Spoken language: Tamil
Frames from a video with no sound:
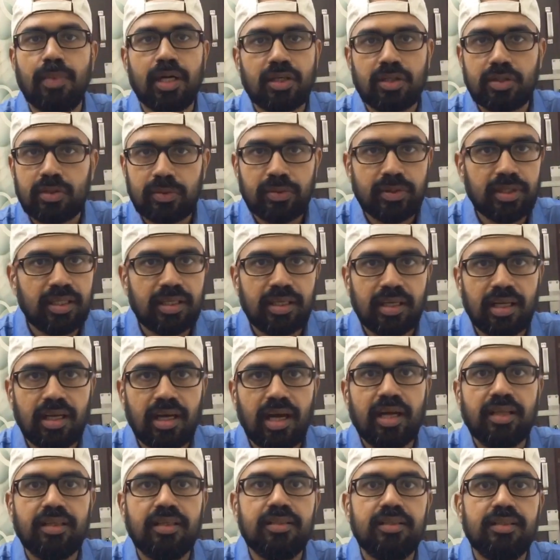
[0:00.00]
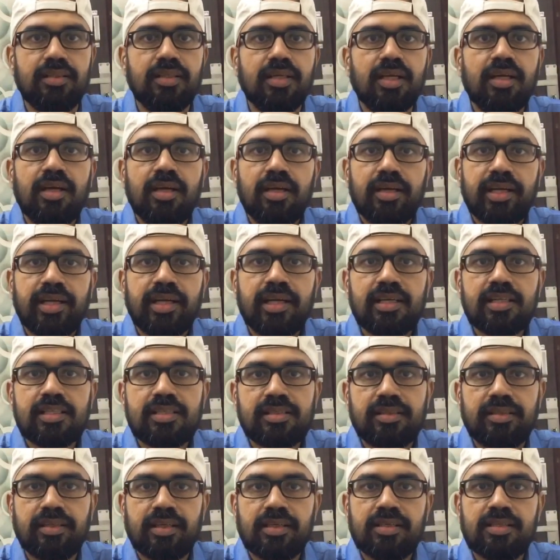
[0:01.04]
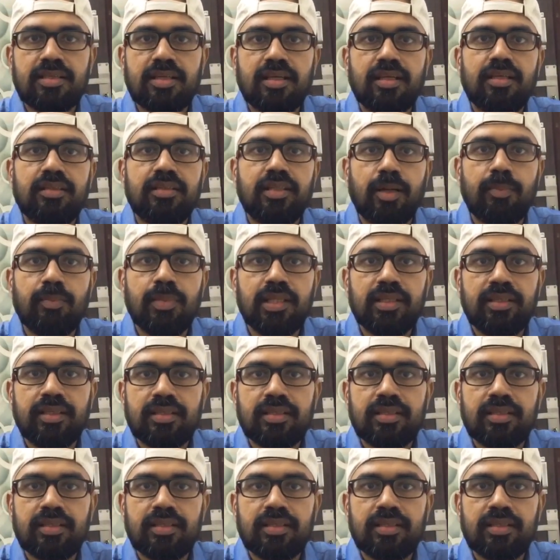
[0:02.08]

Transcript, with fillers: மட்டும் இல்லை அது இங்கிலீஷ் தெரிஞ்சால் தமிழ்